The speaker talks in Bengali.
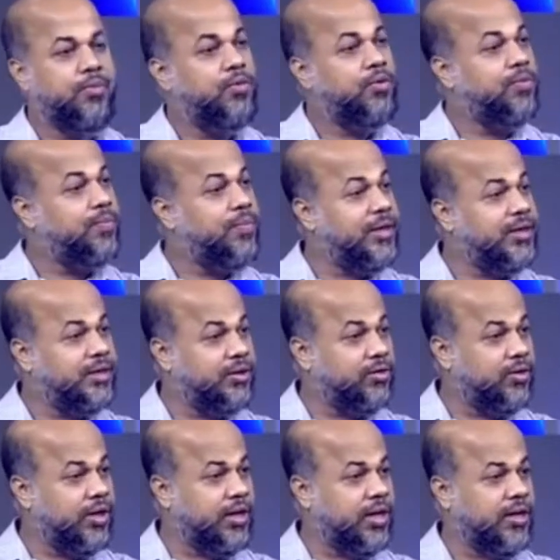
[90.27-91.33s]
মুভমেন্টই
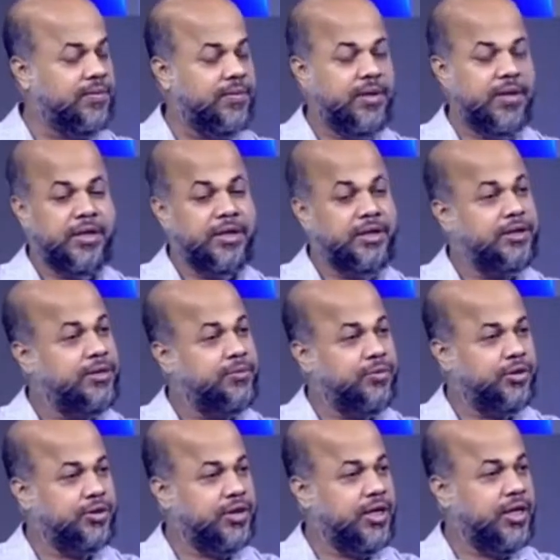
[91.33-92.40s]
করে না নিচে
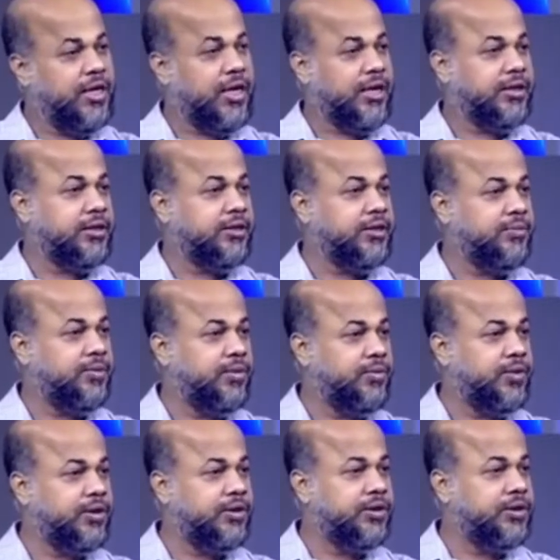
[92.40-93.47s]
বসে না ডাক্তার সাহেবরা
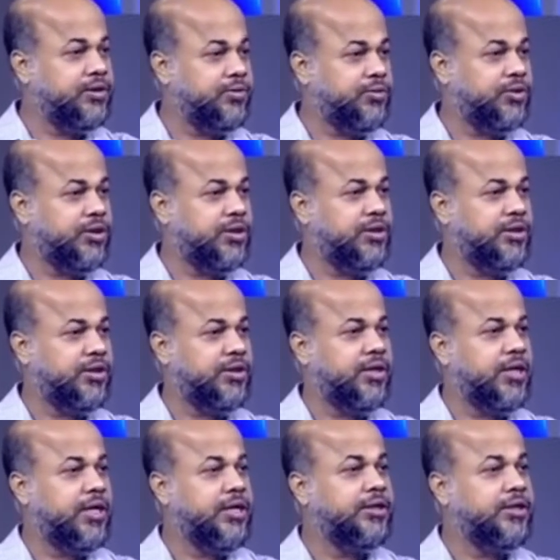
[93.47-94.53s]
বলেছে নিচে বসা নিষেধ
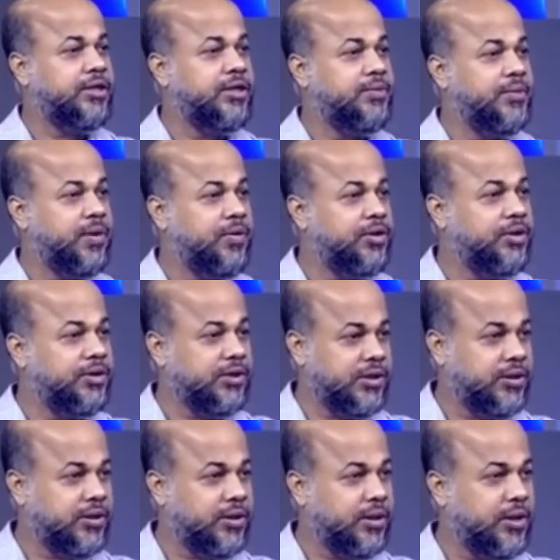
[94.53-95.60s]
সিঁড়ি বা
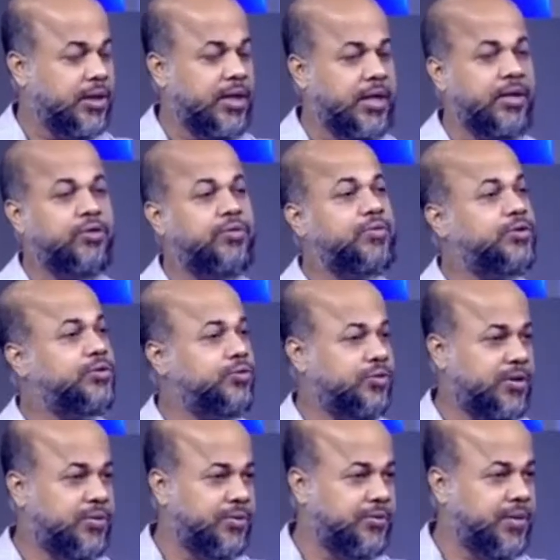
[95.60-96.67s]
অনিষেধ এরকম কিছু
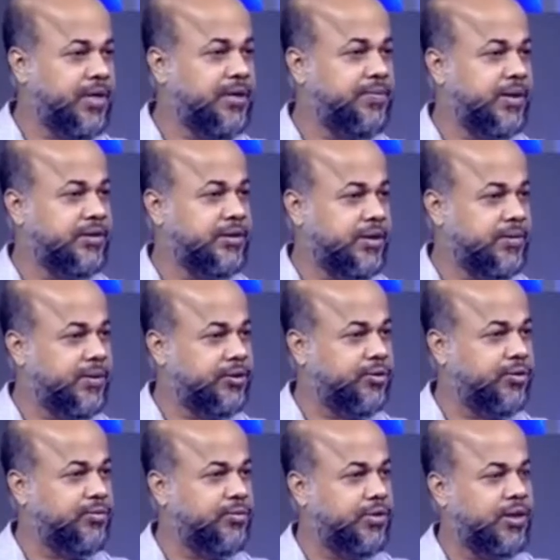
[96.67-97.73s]
রোগী আমি প্রায় পাই যেটা
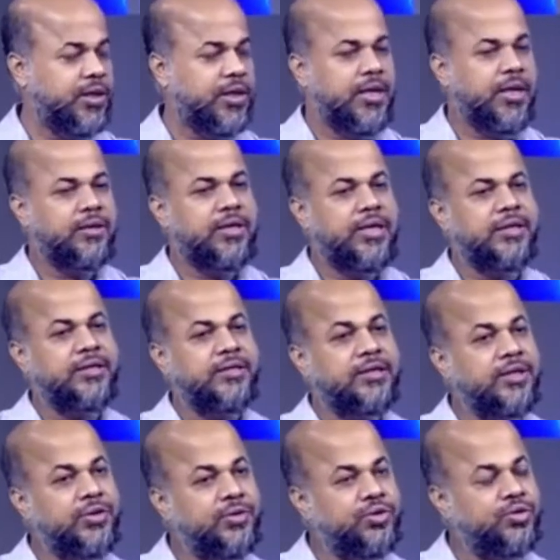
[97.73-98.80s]
বাস্তব কথা তো এই
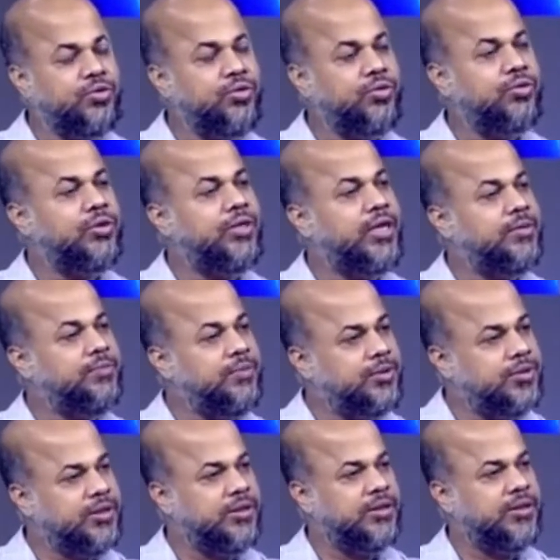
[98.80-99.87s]
ডিউ টু দ্যাট
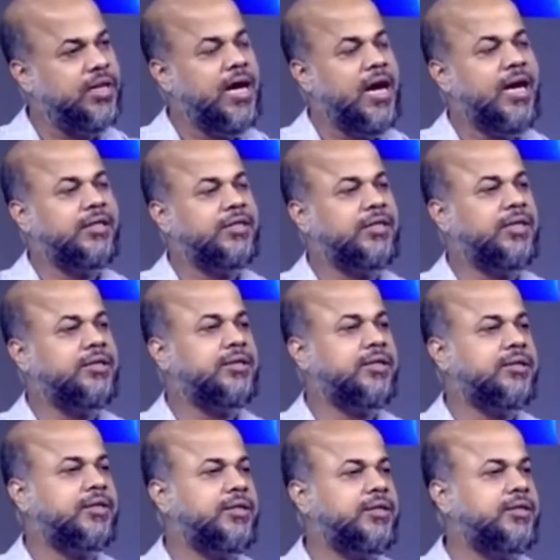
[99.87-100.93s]
প্রসেস আস্তে আস্তে
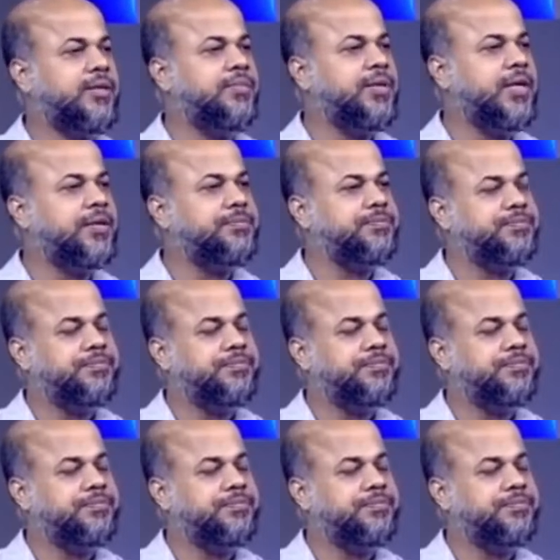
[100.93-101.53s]
আস্তে আস্তে আপনার